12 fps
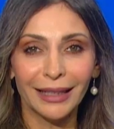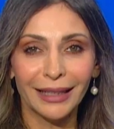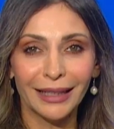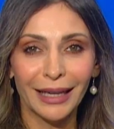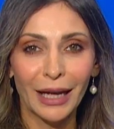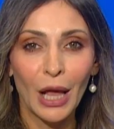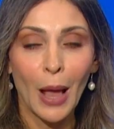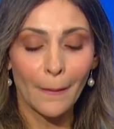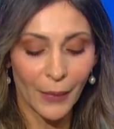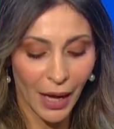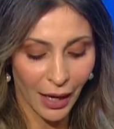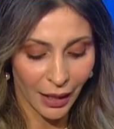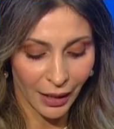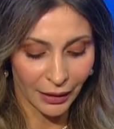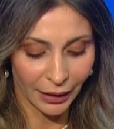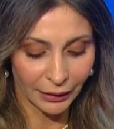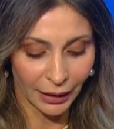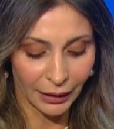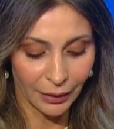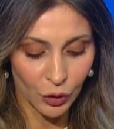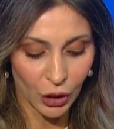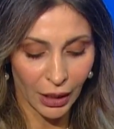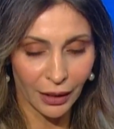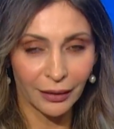نحكي مع ناتالي
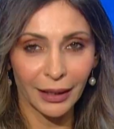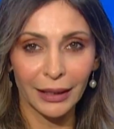مشيك